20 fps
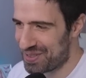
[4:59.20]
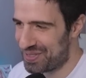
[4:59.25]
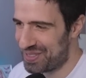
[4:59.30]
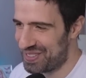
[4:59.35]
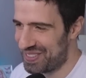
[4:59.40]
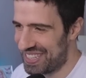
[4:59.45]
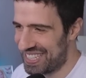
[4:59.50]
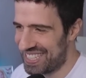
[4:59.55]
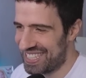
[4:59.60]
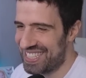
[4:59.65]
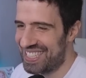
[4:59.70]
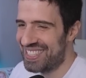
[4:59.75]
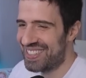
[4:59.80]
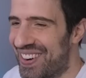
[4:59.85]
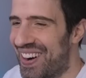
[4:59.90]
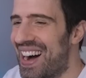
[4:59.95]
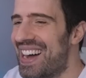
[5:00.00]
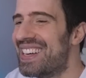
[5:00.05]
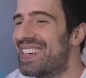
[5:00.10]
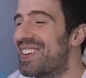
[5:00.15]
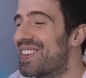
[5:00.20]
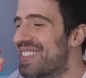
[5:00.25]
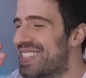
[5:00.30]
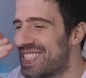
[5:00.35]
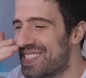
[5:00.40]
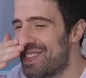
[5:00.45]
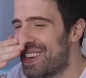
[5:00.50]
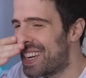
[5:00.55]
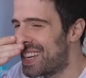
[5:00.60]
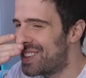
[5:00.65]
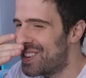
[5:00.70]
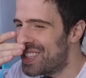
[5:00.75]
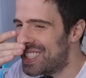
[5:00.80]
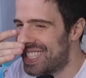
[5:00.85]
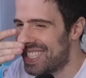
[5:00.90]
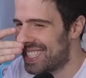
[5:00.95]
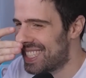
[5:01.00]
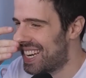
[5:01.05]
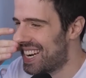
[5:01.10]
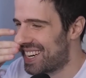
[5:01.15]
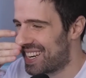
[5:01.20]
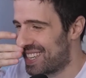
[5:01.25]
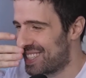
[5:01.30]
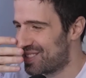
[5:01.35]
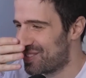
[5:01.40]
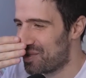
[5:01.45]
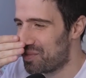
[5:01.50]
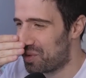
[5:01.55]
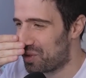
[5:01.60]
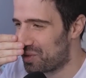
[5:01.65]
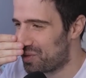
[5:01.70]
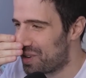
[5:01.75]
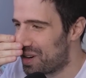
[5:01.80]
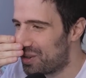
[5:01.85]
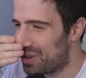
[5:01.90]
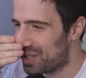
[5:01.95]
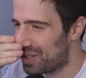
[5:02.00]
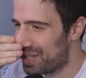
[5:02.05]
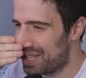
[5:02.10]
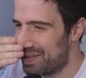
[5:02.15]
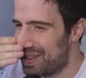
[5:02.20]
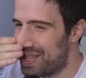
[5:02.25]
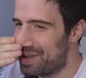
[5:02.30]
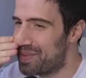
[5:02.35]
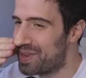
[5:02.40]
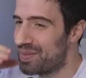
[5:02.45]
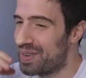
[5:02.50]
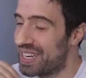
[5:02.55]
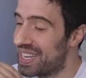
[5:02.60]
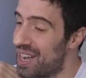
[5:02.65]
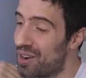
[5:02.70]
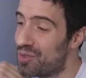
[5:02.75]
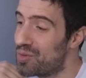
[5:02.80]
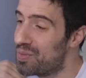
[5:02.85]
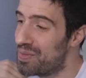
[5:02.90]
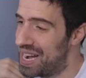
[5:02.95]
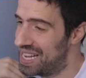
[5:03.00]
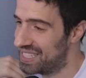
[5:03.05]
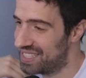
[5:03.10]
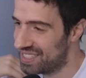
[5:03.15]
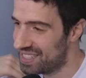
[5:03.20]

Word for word: femenino. Ay, no, decime que no es esa la razón, por favor, que me deprimiría aún más.